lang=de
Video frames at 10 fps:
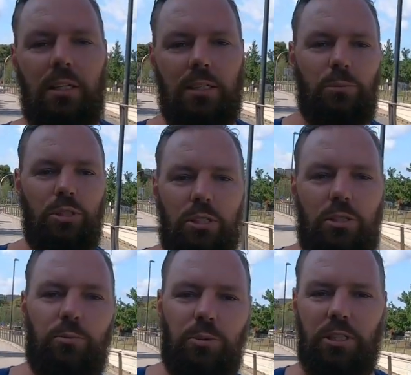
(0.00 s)
Es müssen also
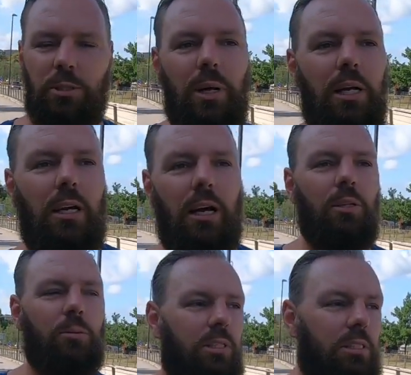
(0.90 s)
nicht unbedingt die
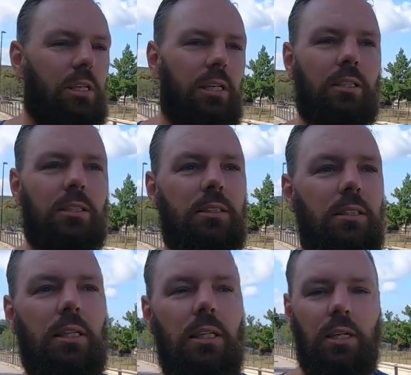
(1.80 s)
Balearen immer sein.
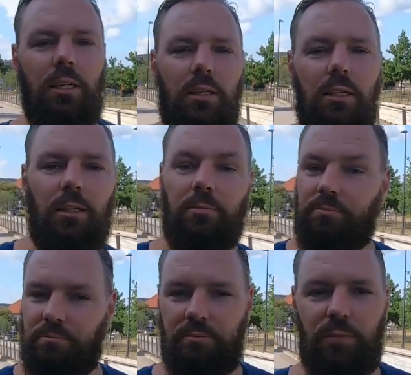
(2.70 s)

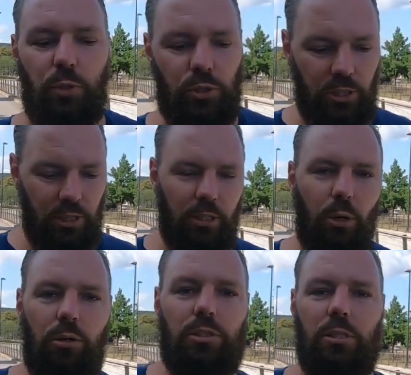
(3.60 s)
Ähm, Deutschland hat
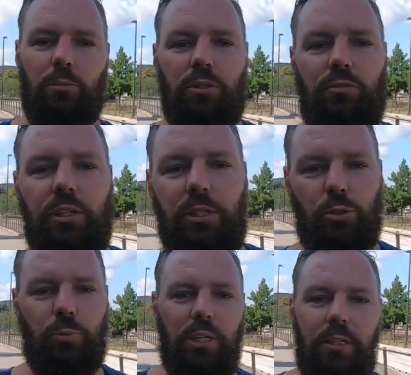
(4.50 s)
auch ziemlich viel
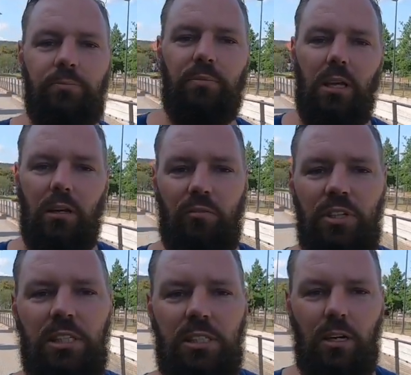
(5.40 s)
zu bieten. Wir
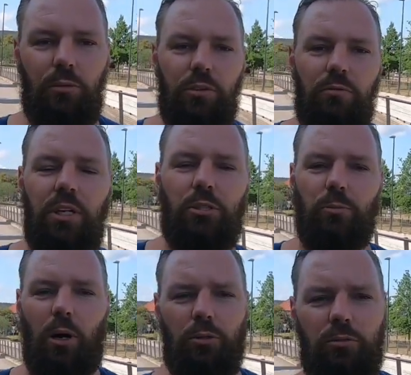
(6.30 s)
sind jetzt gerade auf dem Weg
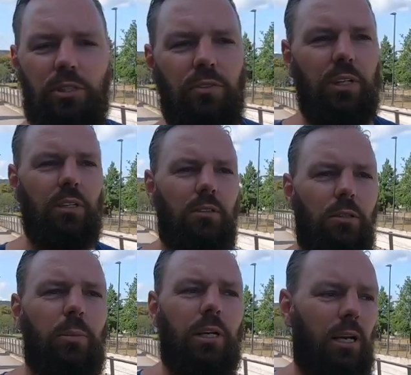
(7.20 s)
zum Auto, was wir
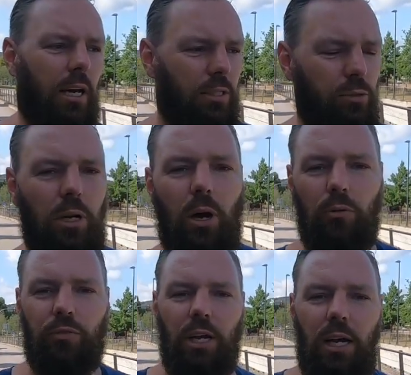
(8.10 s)
nochmal an der Ladesäule
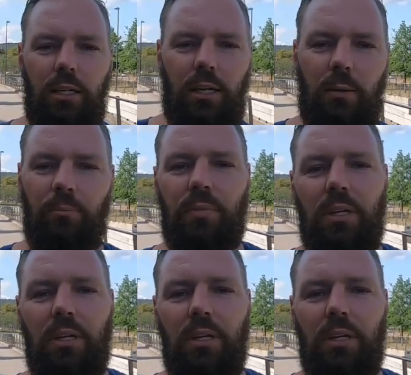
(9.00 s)
aufgeladen haben.